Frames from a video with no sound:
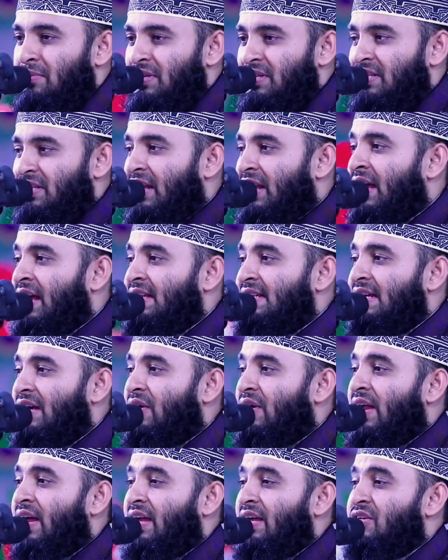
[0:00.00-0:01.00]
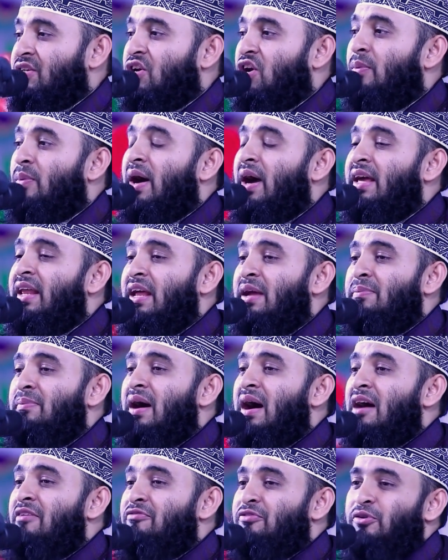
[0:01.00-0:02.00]
বিছানায় যাওয়ার আগে সবাই রে
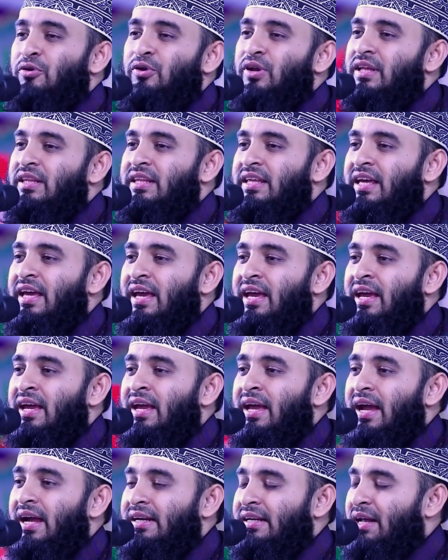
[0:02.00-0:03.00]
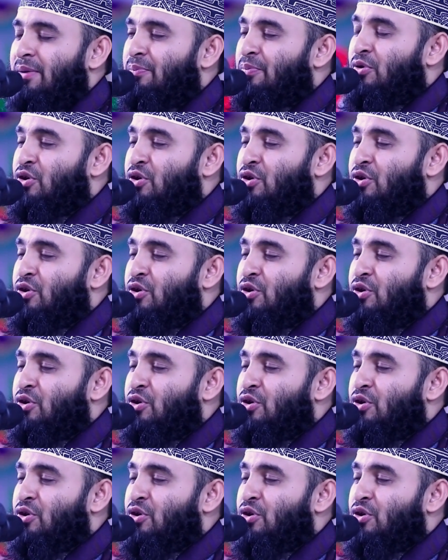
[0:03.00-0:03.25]
মাফ করে দিয়ে একটা